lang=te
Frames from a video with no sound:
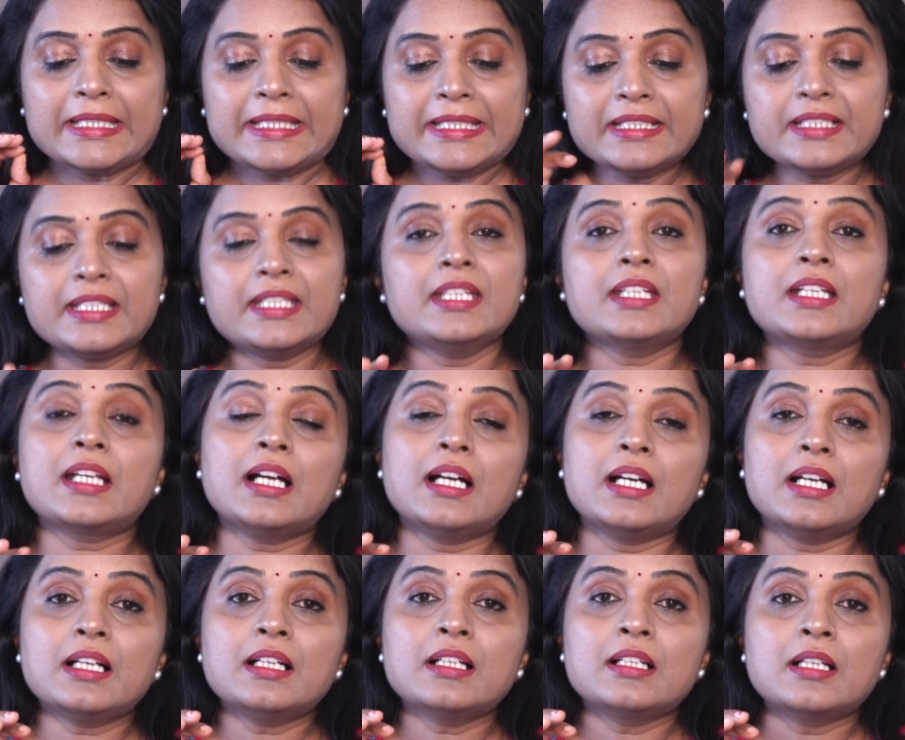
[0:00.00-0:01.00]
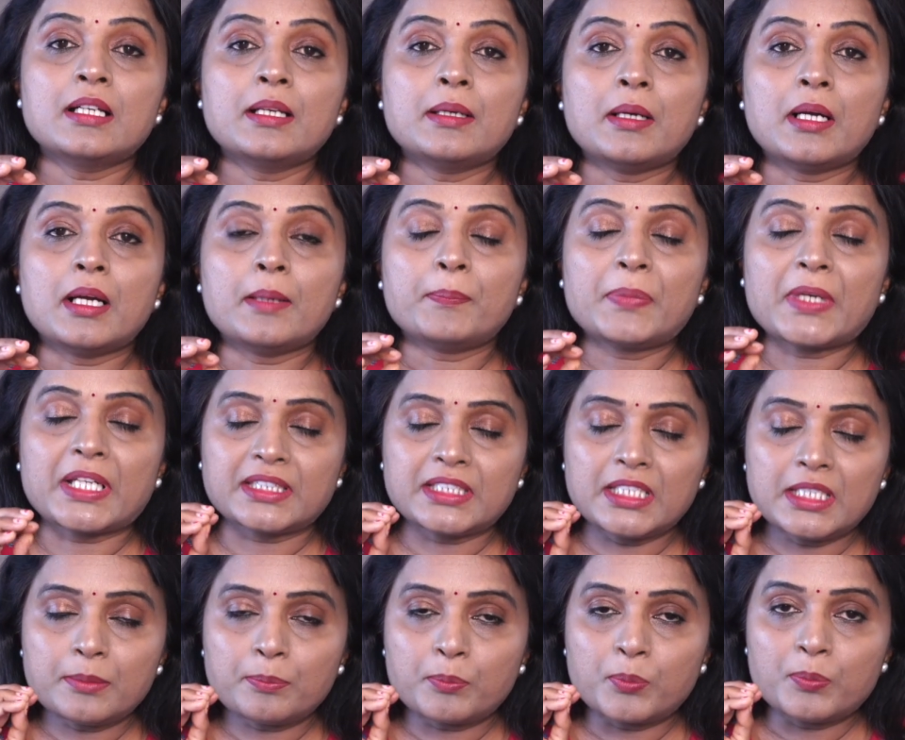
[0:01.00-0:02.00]
ఈ టీకా
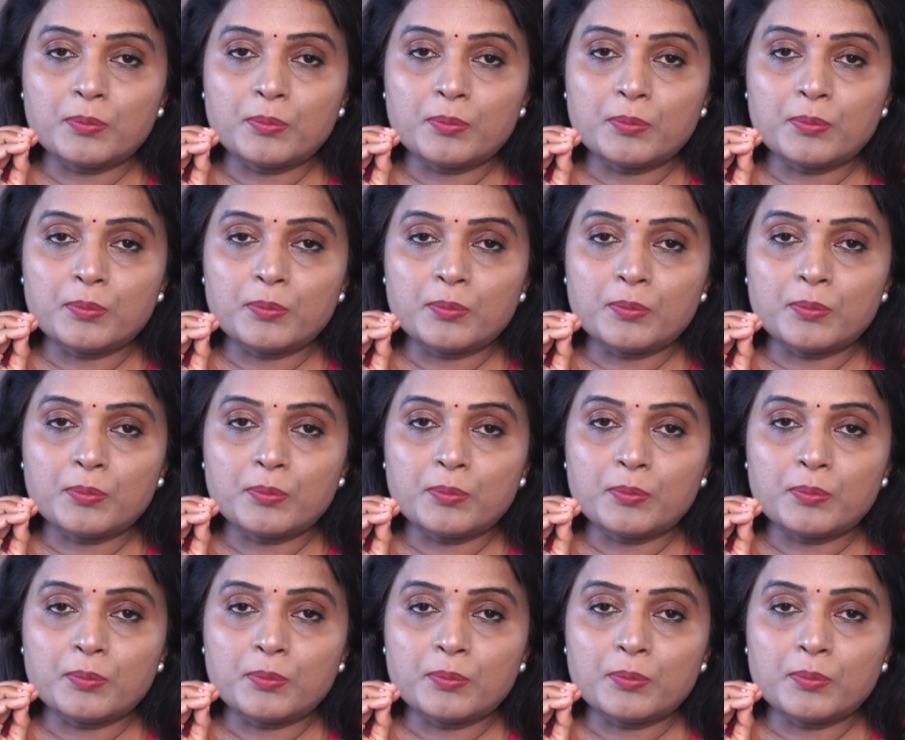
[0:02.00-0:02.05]
ప్రతి